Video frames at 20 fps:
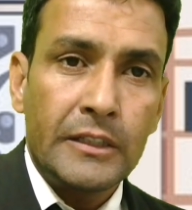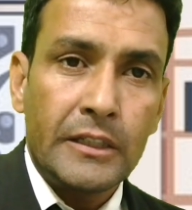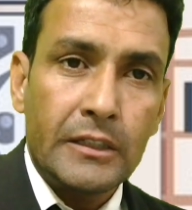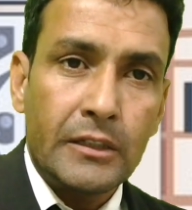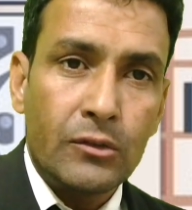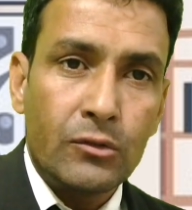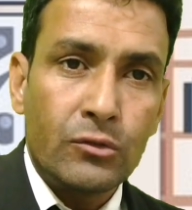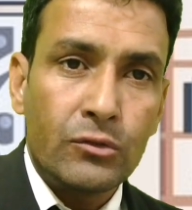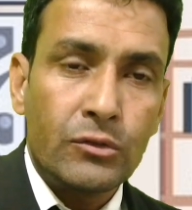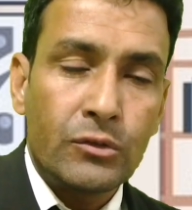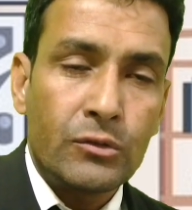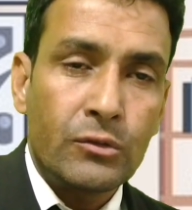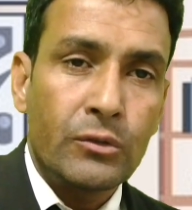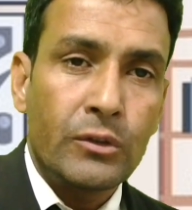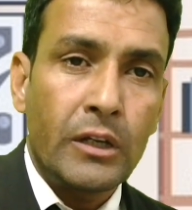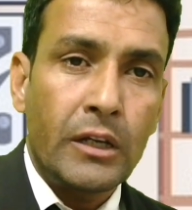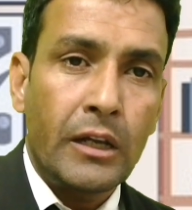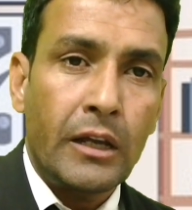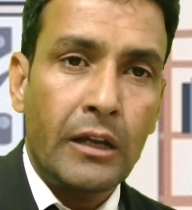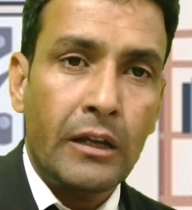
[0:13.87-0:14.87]
ये क्यों
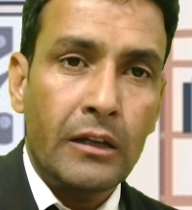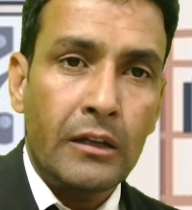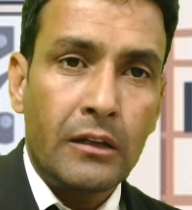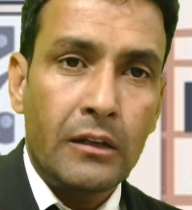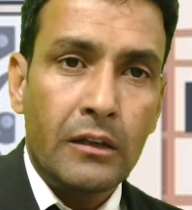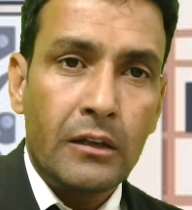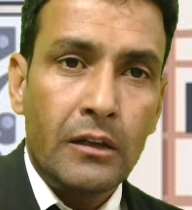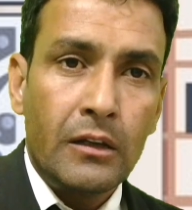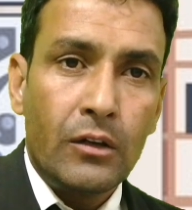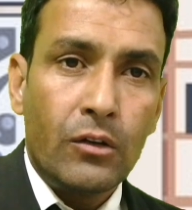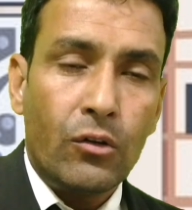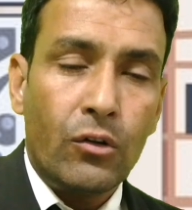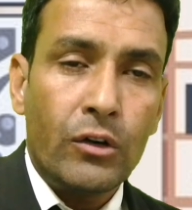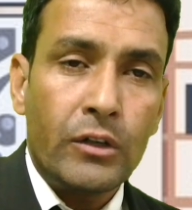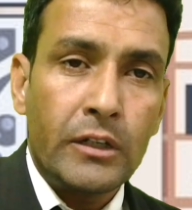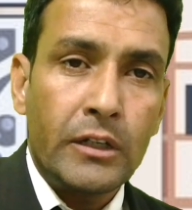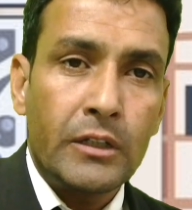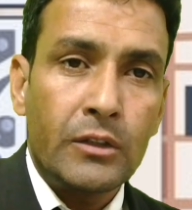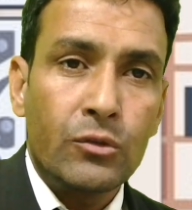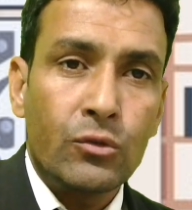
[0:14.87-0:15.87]
ज़रूरी है
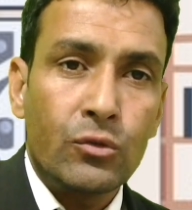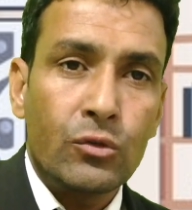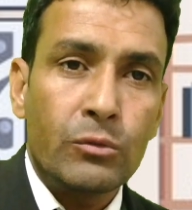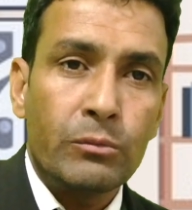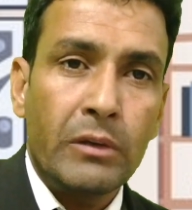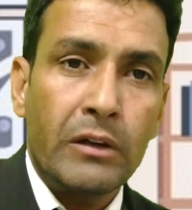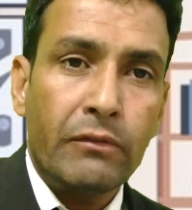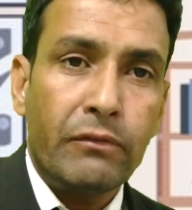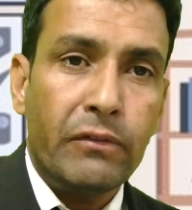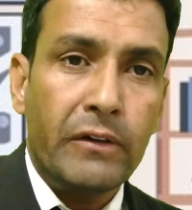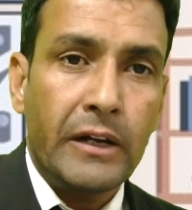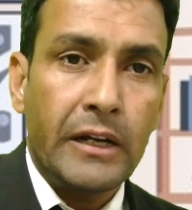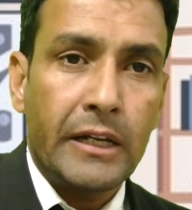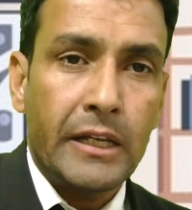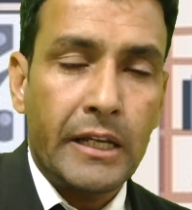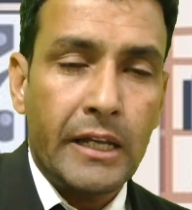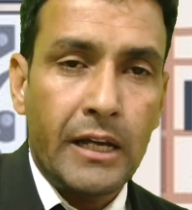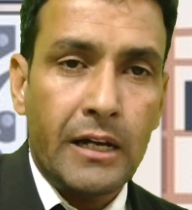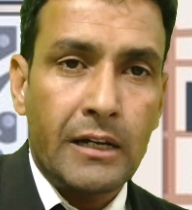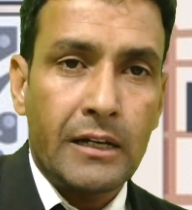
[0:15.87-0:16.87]
और इन दोनों में
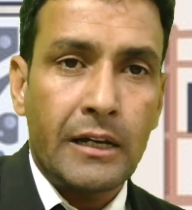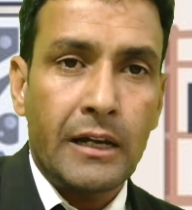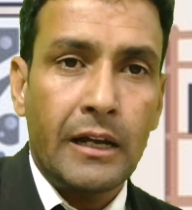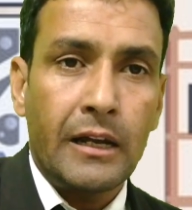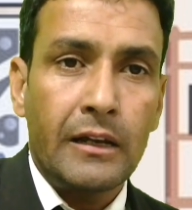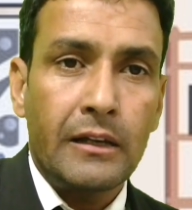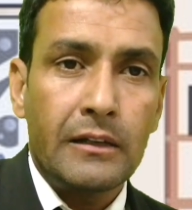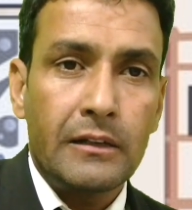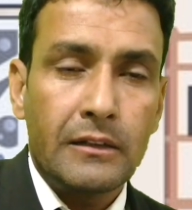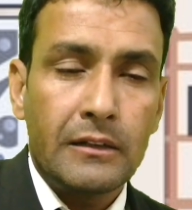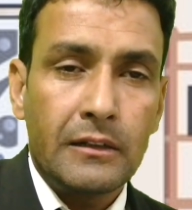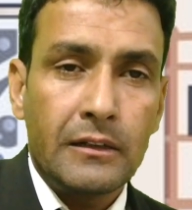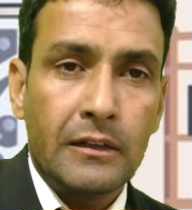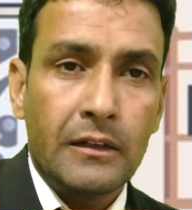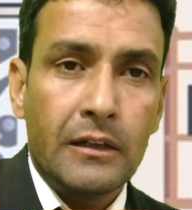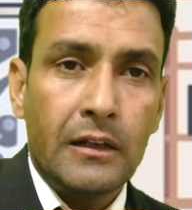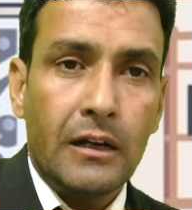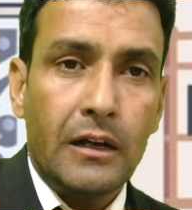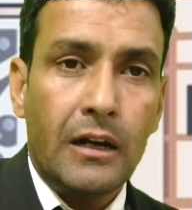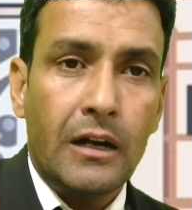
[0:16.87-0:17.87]
फ़र्क क्या है
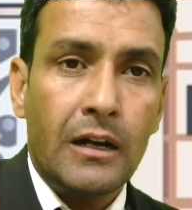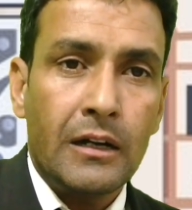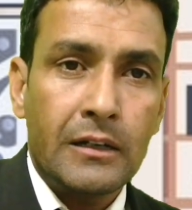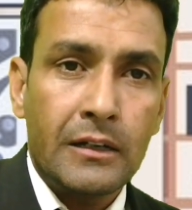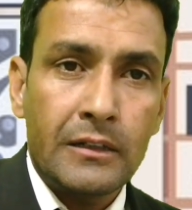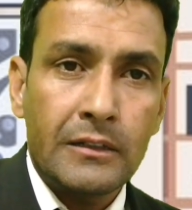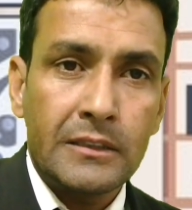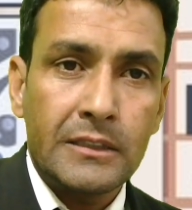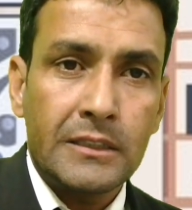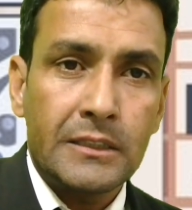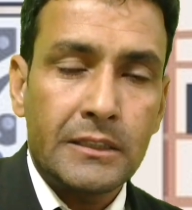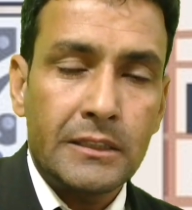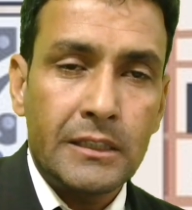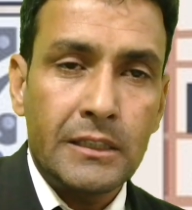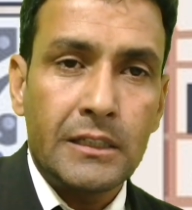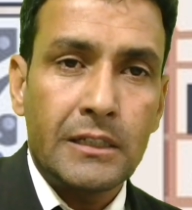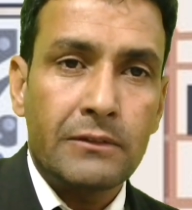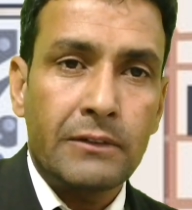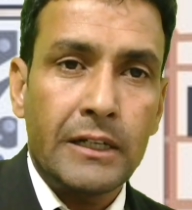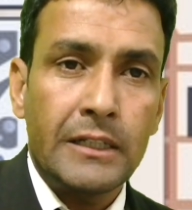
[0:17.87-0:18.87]
अगर रजिस्ट्री
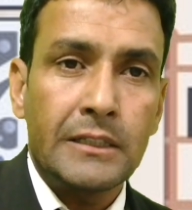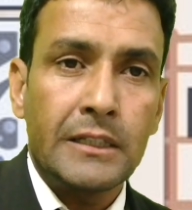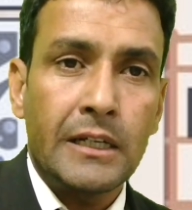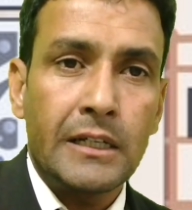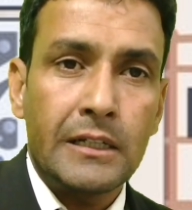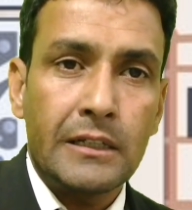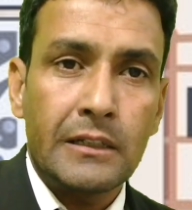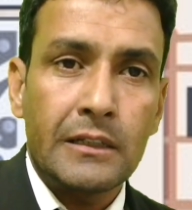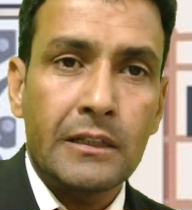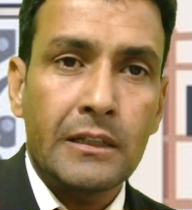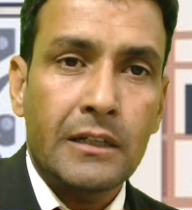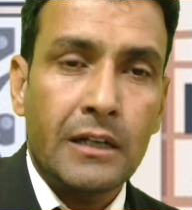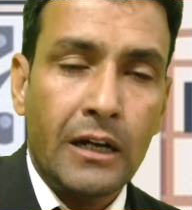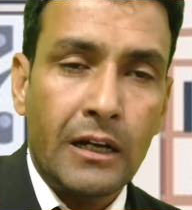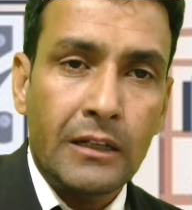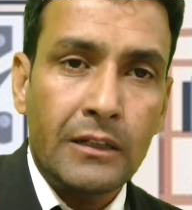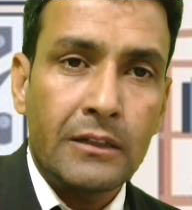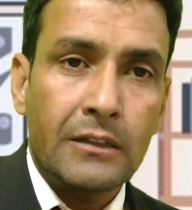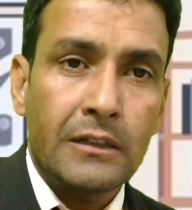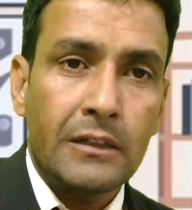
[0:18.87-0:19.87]
करवाई जाए
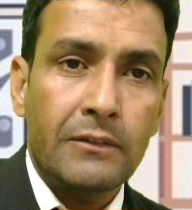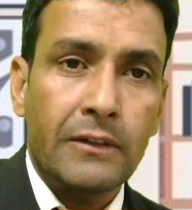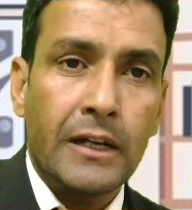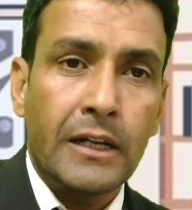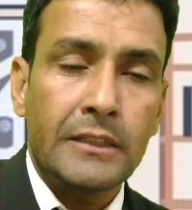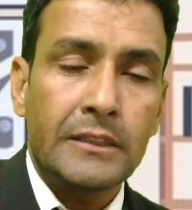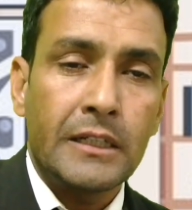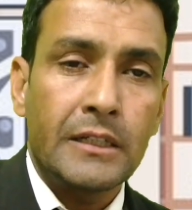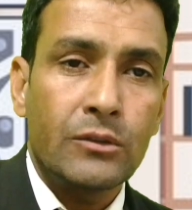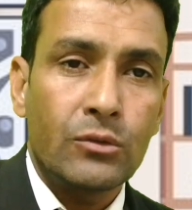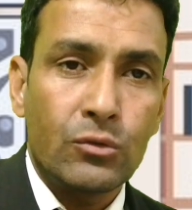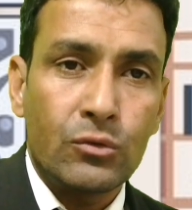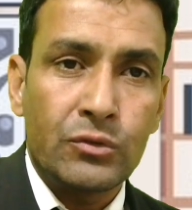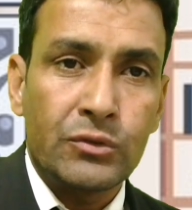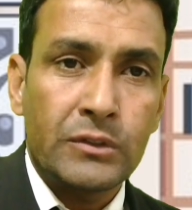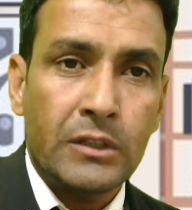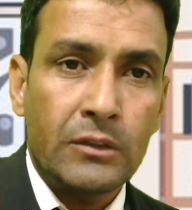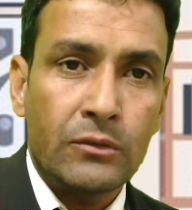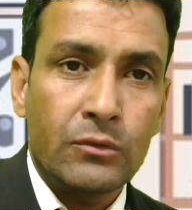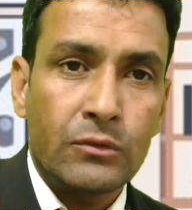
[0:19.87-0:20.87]
इंतकाल ना करवाया जाए तो
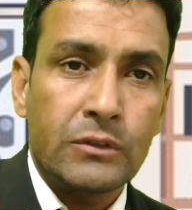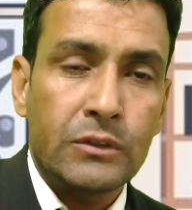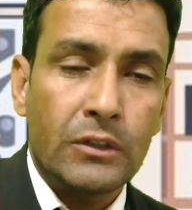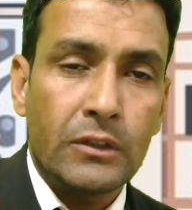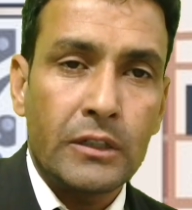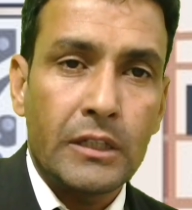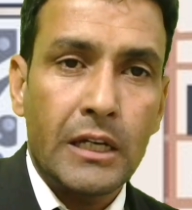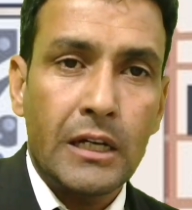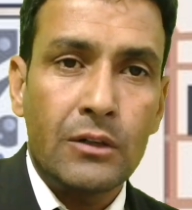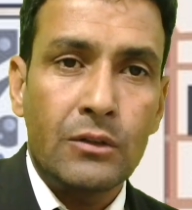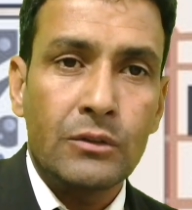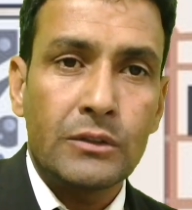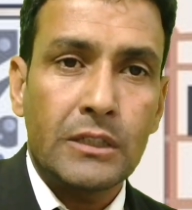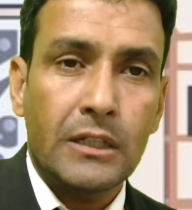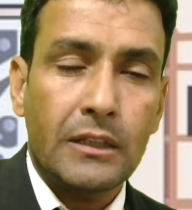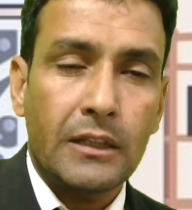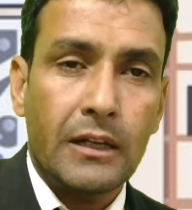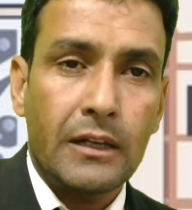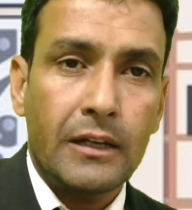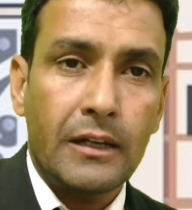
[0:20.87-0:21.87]
उसका नुकसान क्या हो
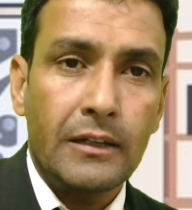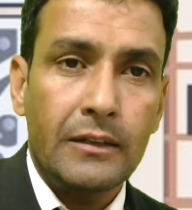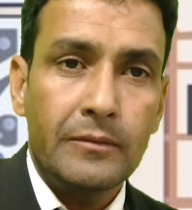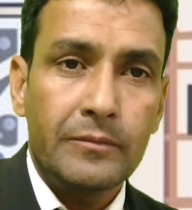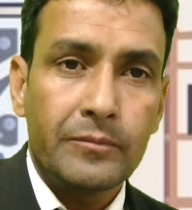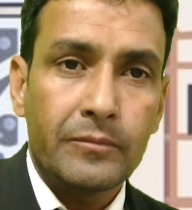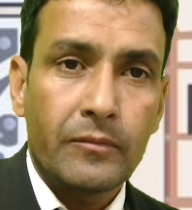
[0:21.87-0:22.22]
सकता है